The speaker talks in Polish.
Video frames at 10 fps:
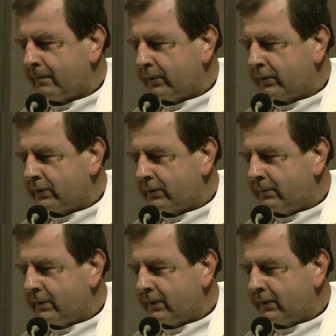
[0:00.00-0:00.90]
po to,
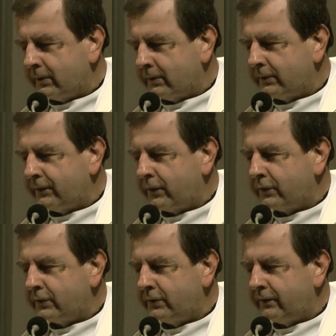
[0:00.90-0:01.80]
żeby
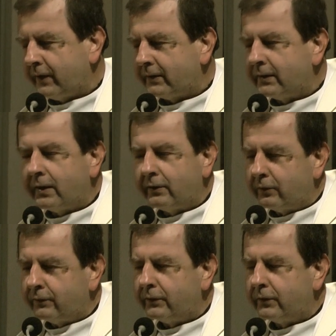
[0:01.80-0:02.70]
stworzyć świat na
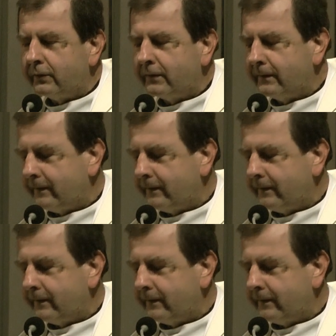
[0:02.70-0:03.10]
nowo.